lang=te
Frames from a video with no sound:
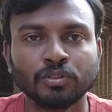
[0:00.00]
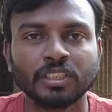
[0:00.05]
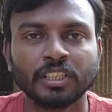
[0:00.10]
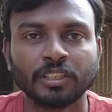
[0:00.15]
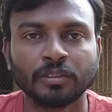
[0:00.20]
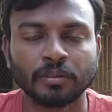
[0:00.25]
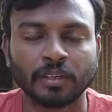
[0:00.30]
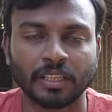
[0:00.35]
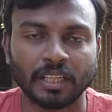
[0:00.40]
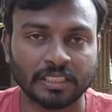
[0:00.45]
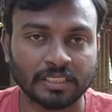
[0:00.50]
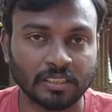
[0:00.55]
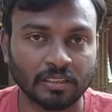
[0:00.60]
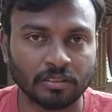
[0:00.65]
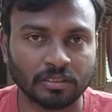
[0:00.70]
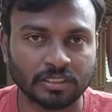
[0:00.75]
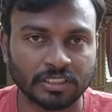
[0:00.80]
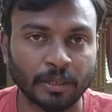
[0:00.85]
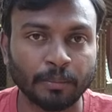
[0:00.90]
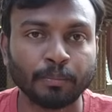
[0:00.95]
చేయడం కదా అసలు
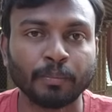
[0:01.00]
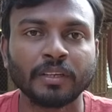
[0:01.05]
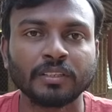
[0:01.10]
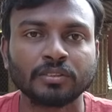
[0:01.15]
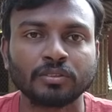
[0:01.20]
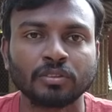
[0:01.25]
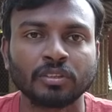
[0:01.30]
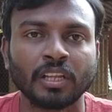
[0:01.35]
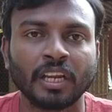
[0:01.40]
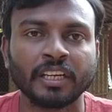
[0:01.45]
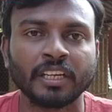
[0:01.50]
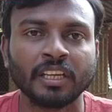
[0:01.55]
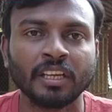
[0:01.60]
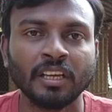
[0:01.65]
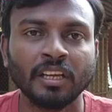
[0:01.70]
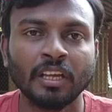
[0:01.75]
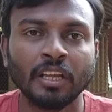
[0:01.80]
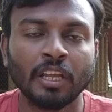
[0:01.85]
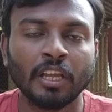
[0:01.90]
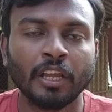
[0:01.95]
చంపేస్తుంది అంటే
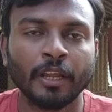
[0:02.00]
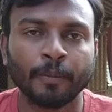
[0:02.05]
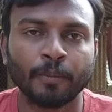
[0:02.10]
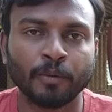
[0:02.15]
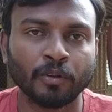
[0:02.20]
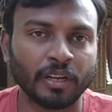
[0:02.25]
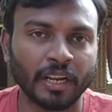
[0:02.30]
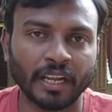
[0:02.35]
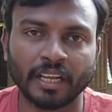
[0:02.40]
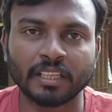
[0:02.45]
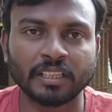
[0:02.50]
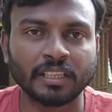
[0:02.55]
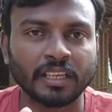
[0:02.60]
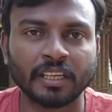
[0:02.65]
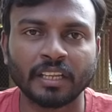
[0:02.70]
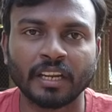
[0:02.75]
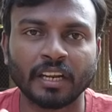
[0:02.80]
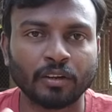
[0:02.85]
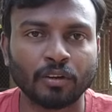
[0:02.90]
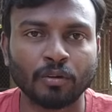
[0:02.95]
ఇప్పుడు రెక్క
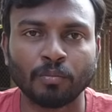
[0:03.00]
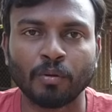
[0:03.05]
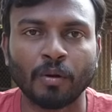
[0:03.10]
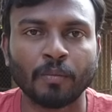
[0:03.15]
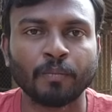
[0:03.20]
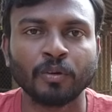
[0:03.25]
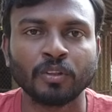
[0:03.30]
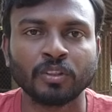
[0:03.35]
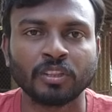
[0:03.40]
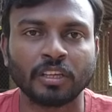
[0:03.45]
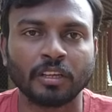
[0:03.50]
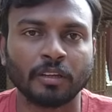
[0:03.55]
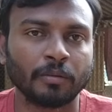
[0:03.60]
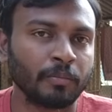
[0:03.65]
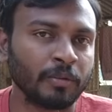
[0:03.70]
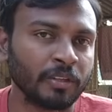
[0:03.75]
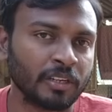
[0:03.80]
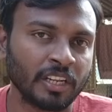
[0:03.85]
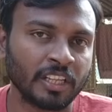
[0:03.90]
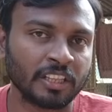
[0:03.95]
దగ్గర ఎక్కడో బొబ్బ ఉంది
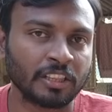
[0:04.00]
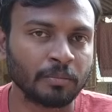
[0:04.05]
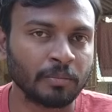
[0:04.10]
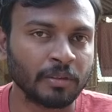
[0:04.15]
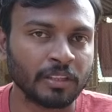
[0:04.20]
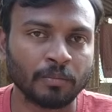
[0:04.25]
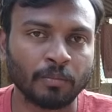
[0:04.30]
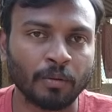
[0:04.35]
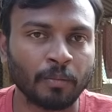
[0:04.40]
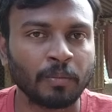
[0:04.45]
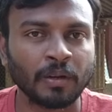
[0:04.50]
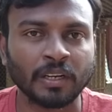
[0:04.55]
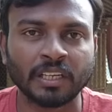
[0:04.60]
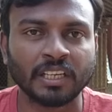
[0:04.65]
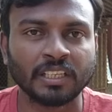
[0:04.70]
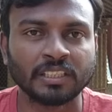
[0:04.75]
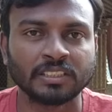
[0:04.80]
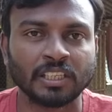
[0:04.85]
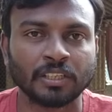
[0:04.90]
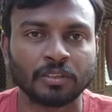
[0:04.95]
మీరు నెత్తి మీద బొబ్బలకే
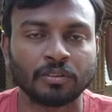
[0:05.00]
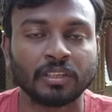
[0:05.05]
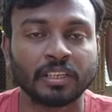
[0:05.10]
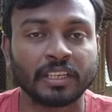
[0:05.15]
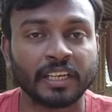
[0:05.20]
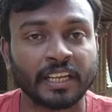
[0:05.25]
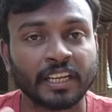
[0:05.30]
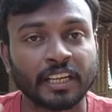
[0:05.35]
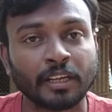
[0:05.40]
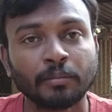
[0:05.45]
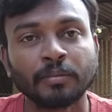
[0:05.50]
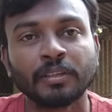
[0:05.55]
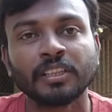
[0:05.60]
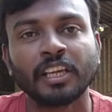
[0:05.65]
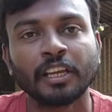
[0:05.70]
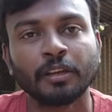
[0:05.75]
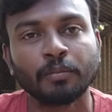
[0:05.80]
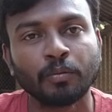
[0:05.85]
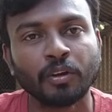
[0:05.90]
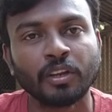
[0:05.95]
వేశారు రెక్క మీద
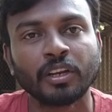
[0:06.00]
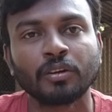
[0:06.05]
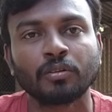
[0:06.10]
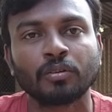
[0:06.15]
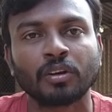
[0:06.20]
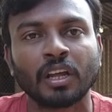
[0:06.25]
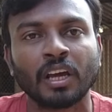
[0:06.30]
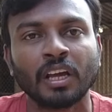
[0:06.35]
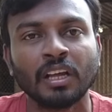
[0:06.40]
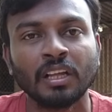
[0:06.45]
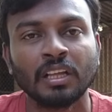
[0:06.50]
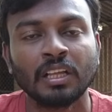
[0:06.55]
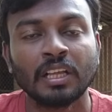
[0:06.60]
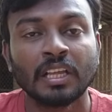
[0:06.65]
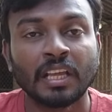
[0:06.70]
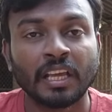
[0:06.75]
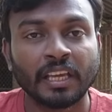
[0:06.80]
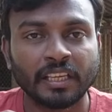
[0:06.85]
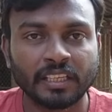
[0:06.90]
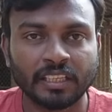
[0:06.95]
అయిపోయినా కూడా
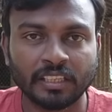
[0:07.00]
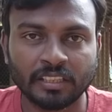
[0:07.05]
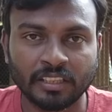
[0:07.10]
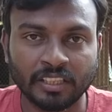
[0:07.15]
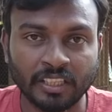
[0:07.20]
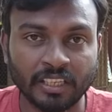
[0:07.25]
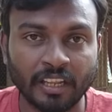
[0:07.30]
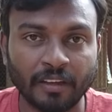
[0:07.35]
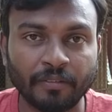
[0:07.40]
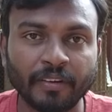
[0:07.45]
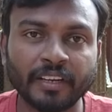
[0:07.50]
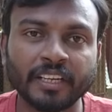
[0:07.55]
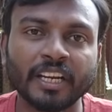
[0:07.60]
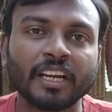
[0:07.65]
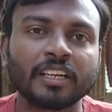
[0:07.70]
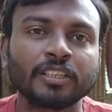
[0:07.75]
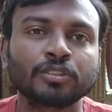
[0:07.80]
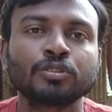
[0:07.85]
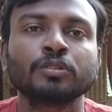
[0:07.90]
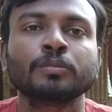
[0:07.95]
దీని ఎఫెక్ట్
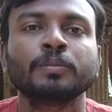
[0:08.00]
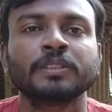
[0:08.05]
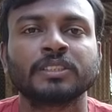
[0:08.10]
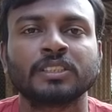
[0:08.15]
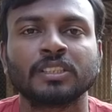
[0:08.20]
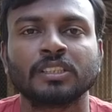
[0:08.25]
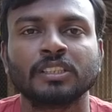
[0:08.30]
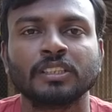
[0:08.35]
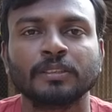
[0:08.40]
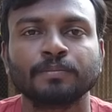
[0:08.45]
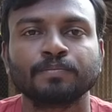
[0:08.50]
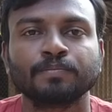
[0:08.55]
అక్కడ చూపించిద్ది